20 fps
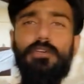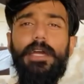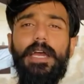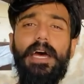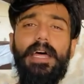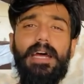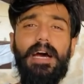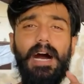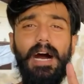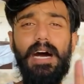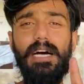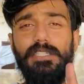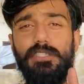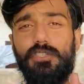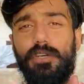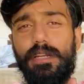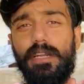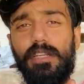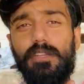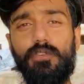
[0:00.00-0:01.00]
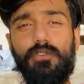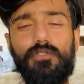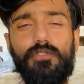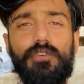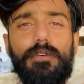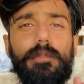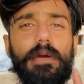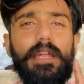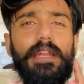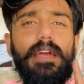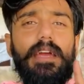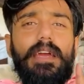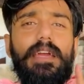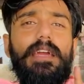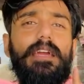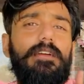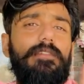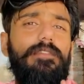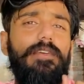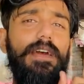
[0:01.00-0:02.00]
तो यार आज जो है ना दोस्तों मैंने
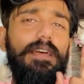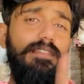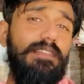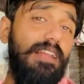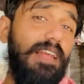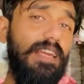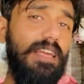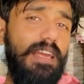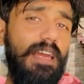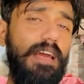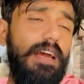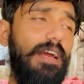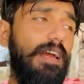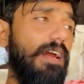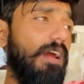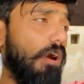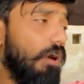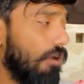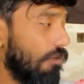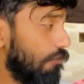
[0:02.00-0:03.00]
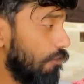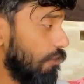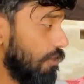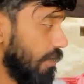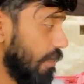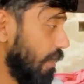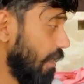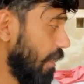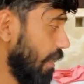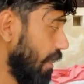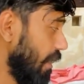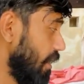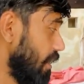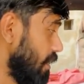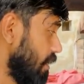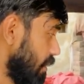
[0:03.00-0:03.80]
एक फैसला किया है और वो ये है